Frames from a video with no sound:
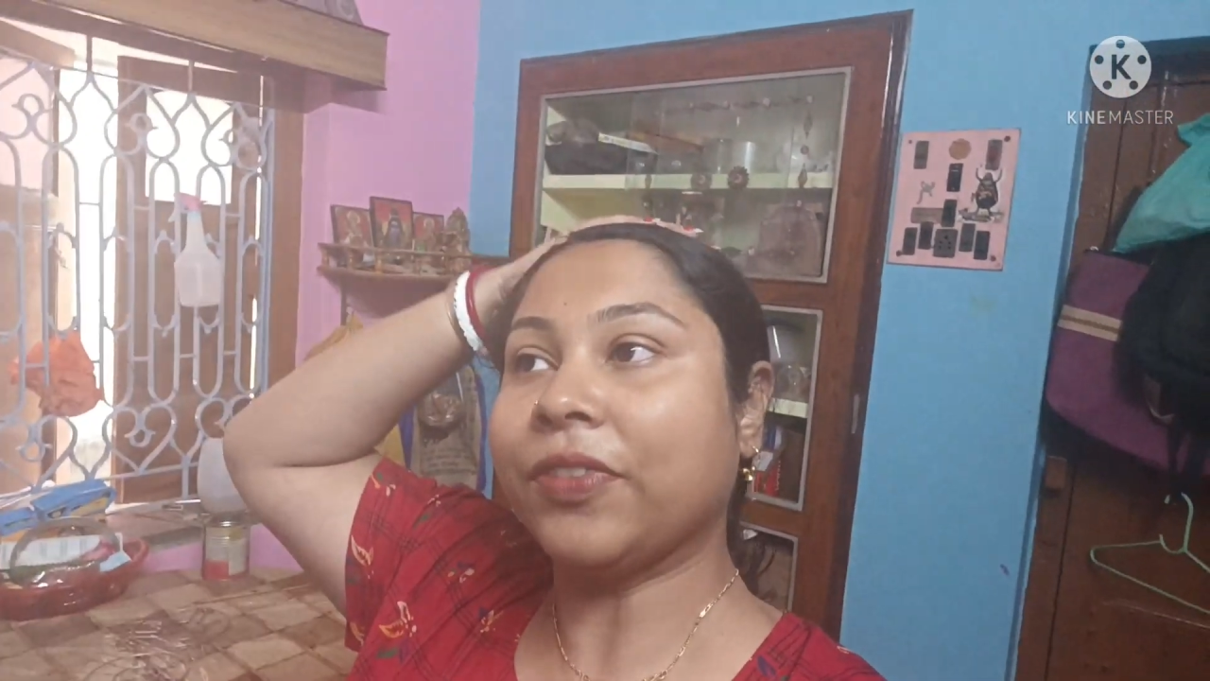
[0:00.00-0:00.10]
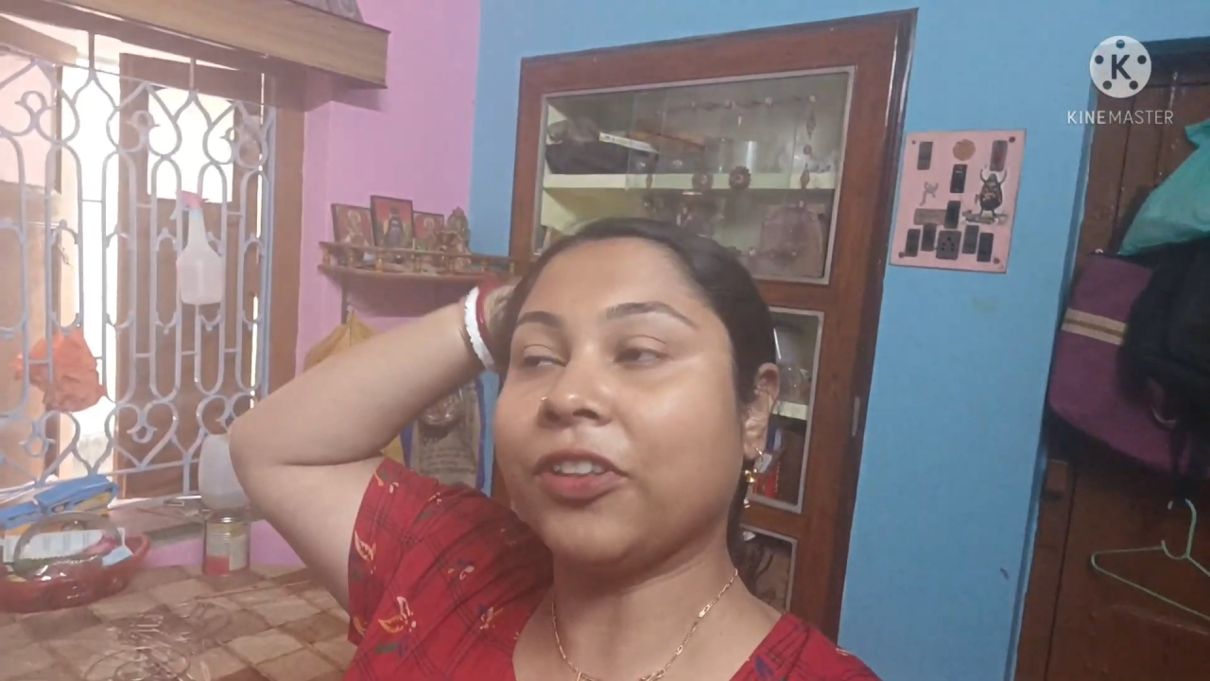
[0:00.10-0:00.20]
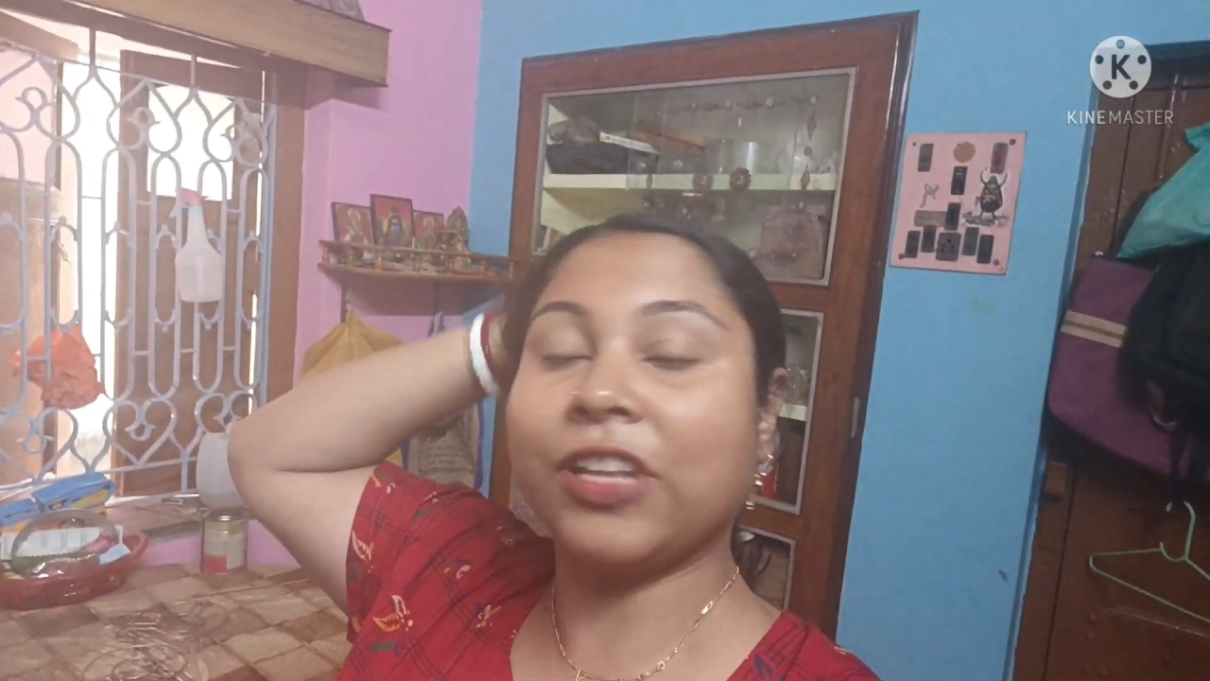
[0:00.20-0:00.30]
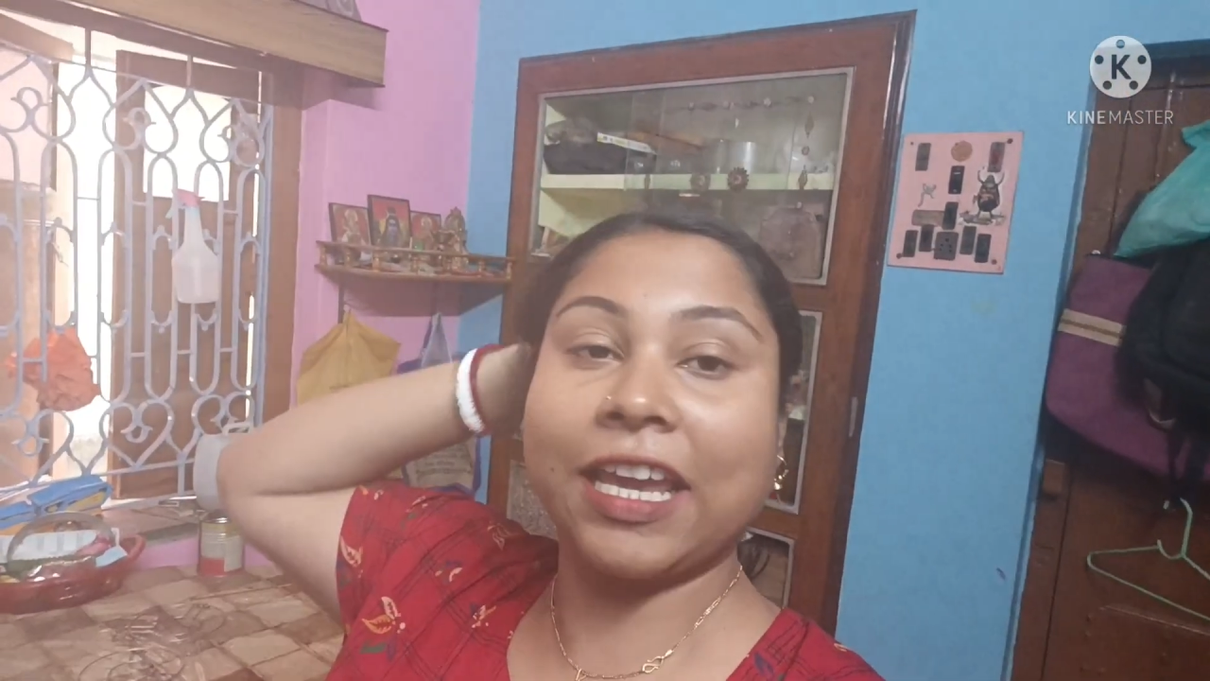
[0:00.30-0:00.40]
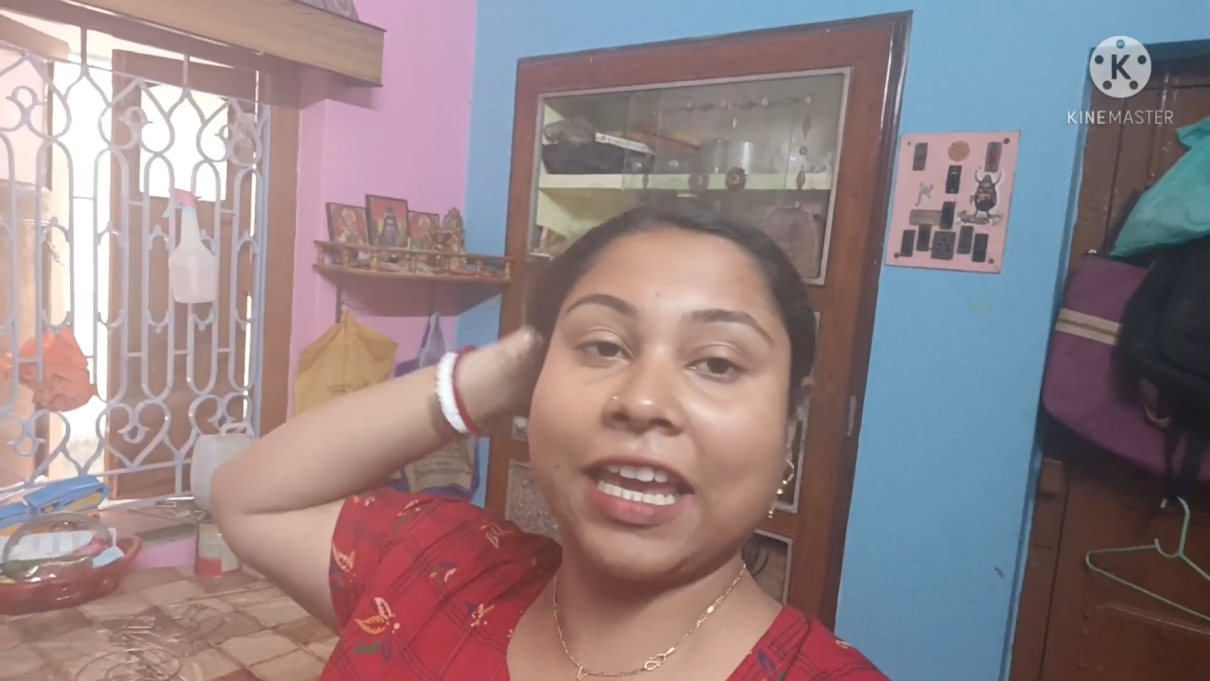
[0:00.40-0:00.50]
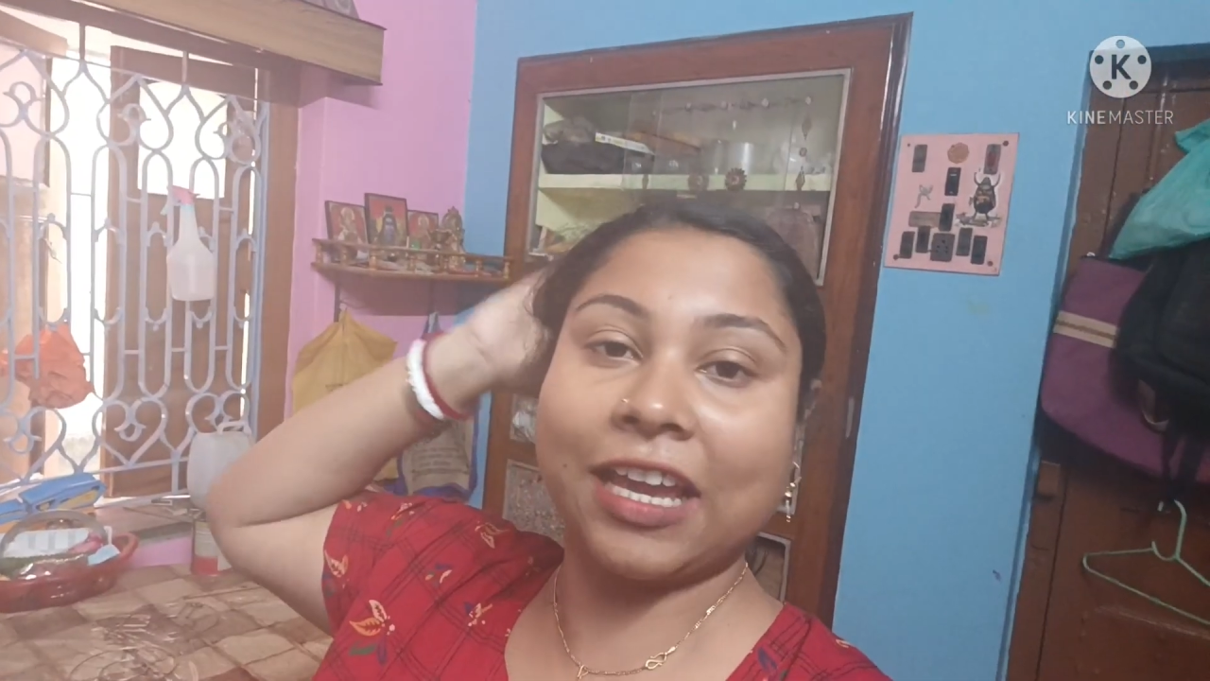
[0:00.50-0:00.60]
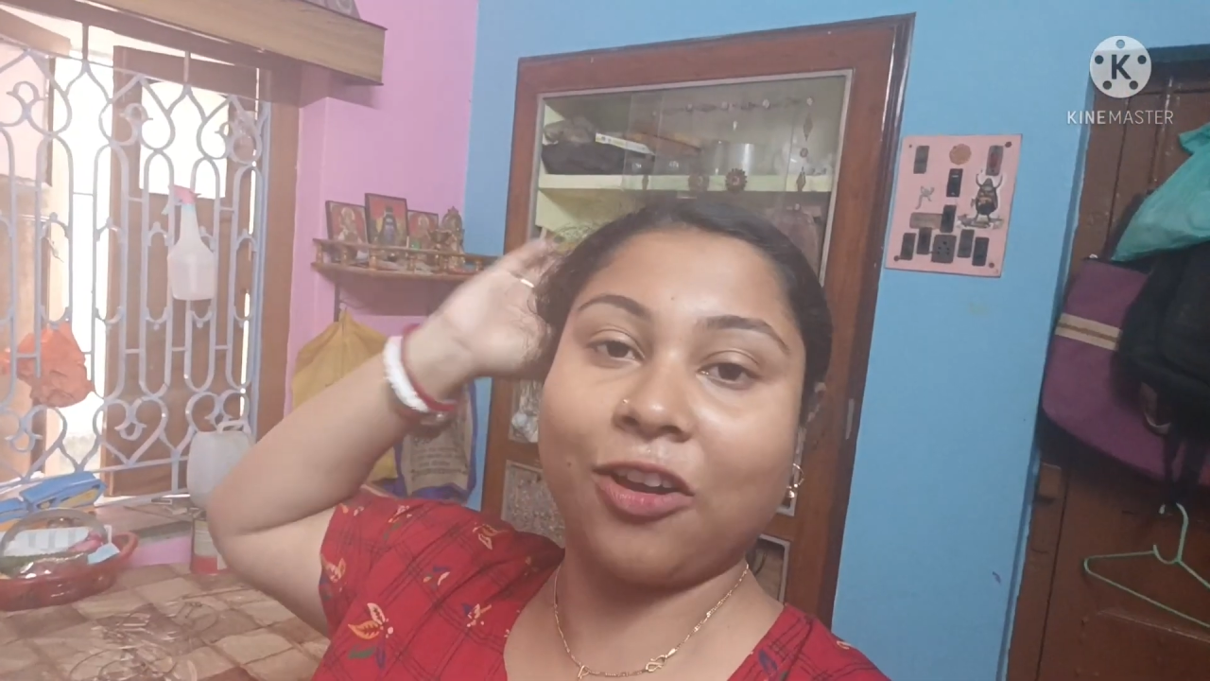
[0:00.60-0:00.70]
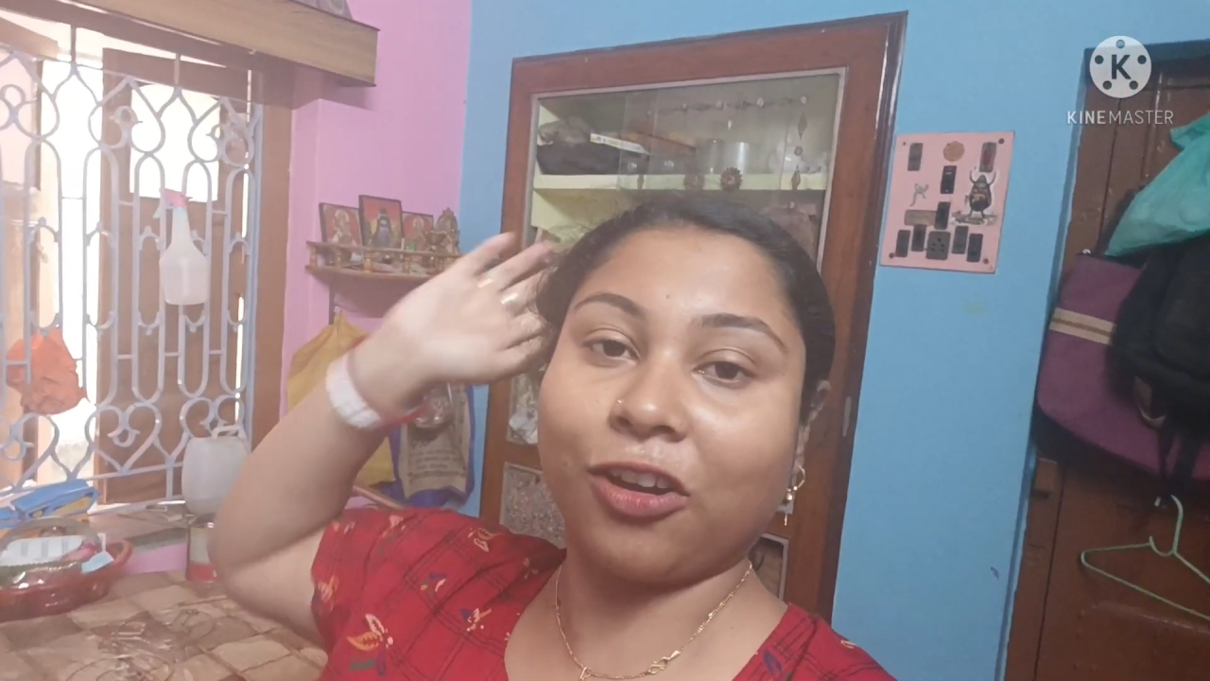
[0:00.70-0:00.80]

তো দেখি